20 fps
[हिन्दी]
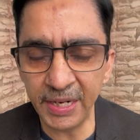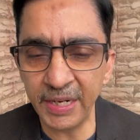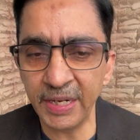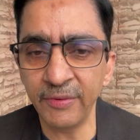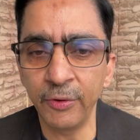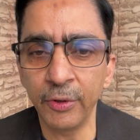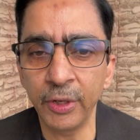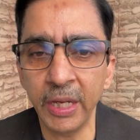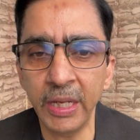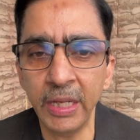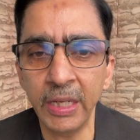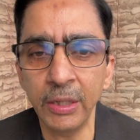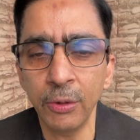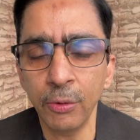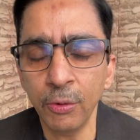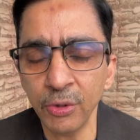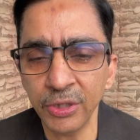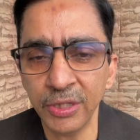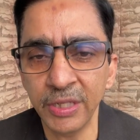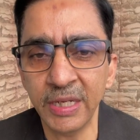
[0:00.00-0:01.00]
क्रिएटिव होंगे
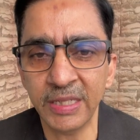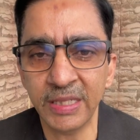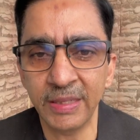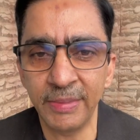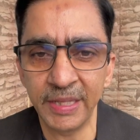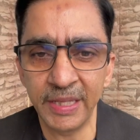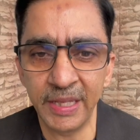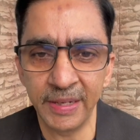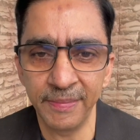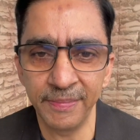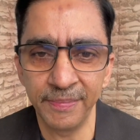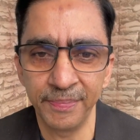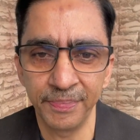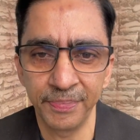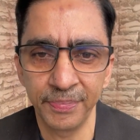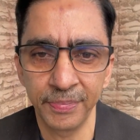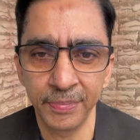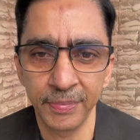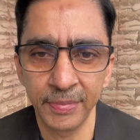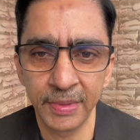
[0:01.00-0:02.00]
उतना समाधान
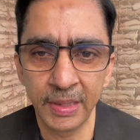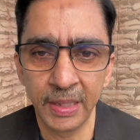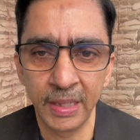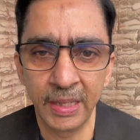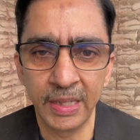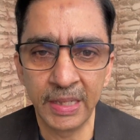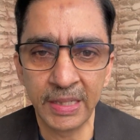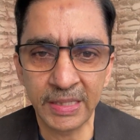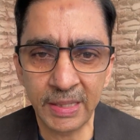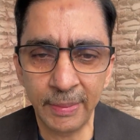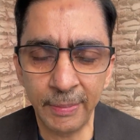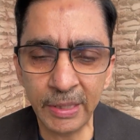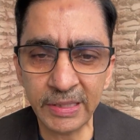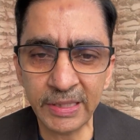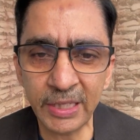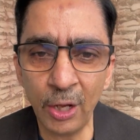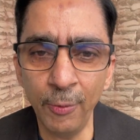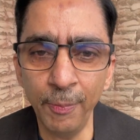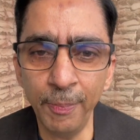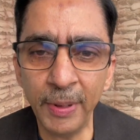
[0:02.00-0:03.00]

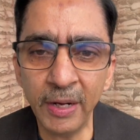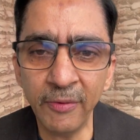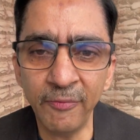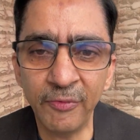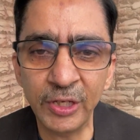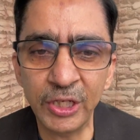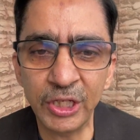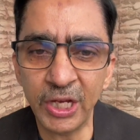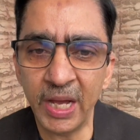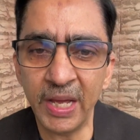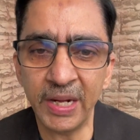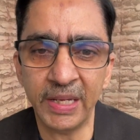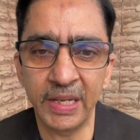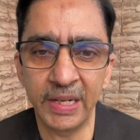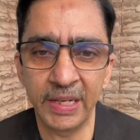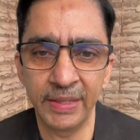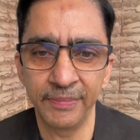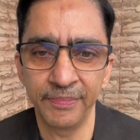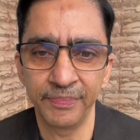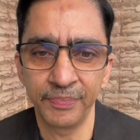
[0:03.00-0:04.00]
समस्याओं पर विचार
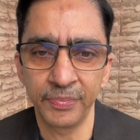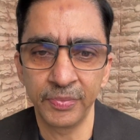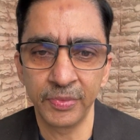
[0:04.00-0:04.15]
करें